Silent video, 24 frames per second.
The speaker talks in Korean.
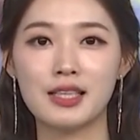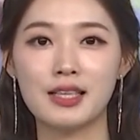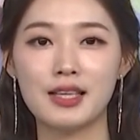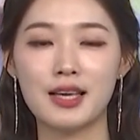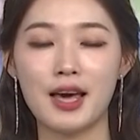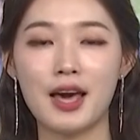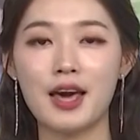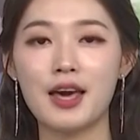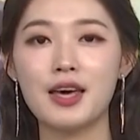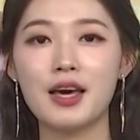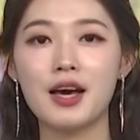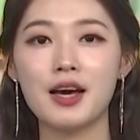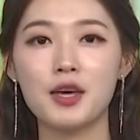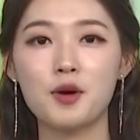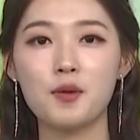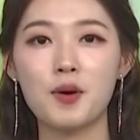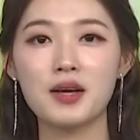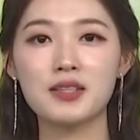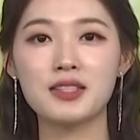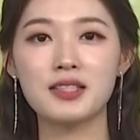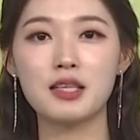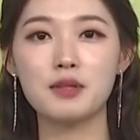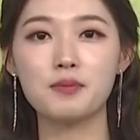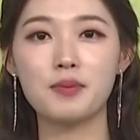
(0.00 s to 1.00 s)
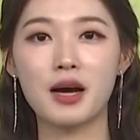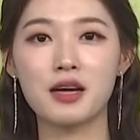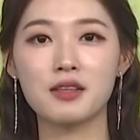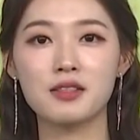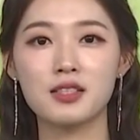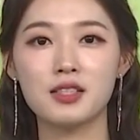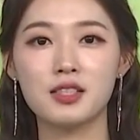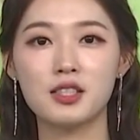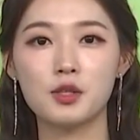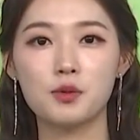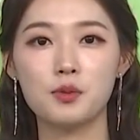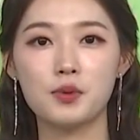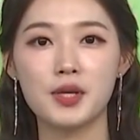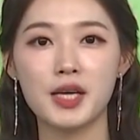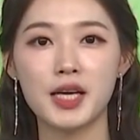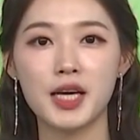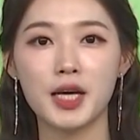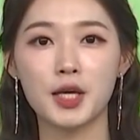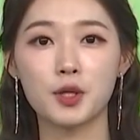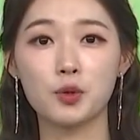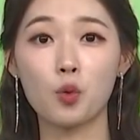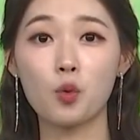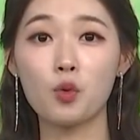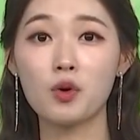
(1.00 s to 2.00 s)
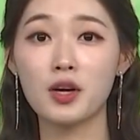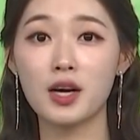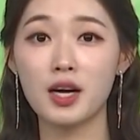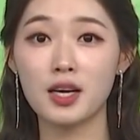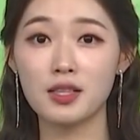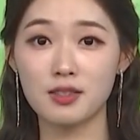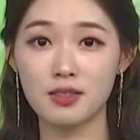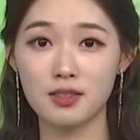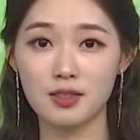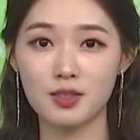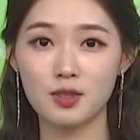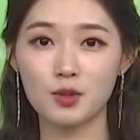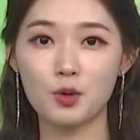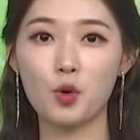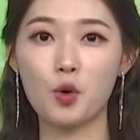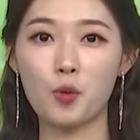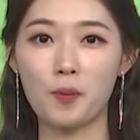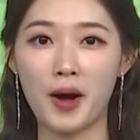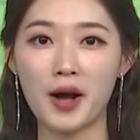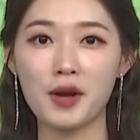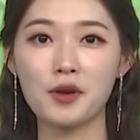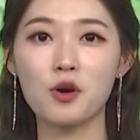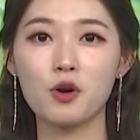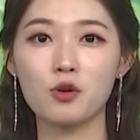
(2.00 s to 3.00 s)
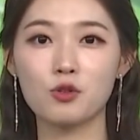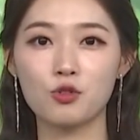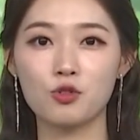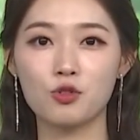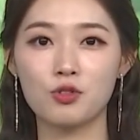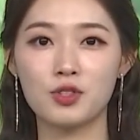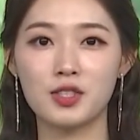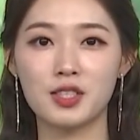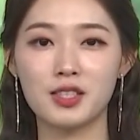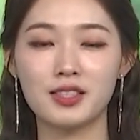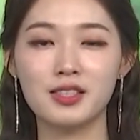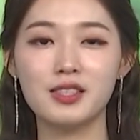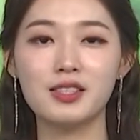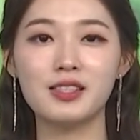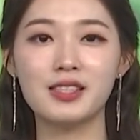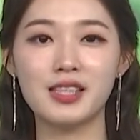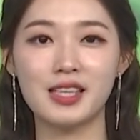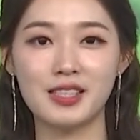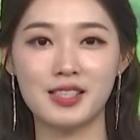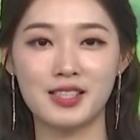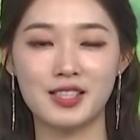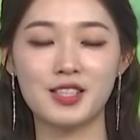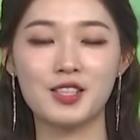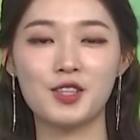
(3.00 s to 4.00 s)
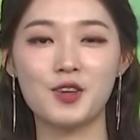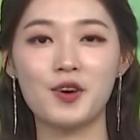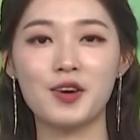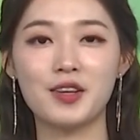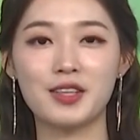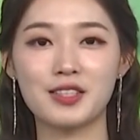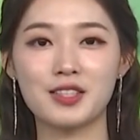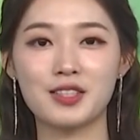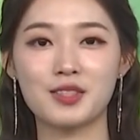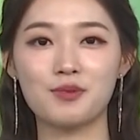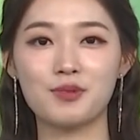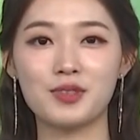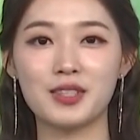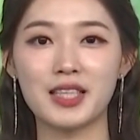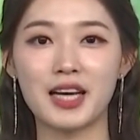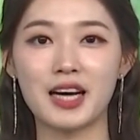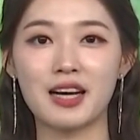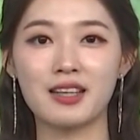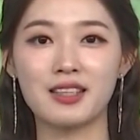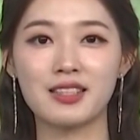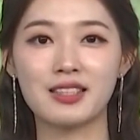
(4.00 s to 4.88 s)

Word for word: AI 확산 방지를 위해 농가 스스로 방역 수칙을 잘 지켜야겠습니다.